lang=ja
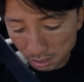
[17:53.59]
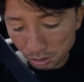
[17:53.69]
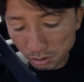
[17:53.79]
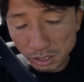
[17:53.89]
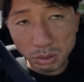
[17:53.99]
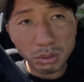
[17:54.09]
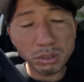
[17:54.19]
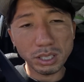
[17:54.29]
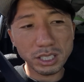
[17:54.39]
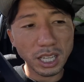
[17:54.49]

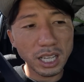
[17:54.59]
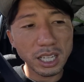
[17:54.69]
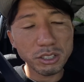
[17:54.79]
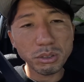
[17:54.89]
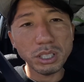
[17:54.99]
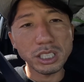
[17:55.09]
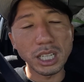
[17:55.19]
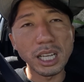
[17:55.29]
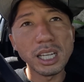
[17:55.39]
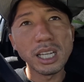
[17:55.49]
シチュエーションコールは使えない状況でし
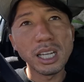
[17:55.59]
たね。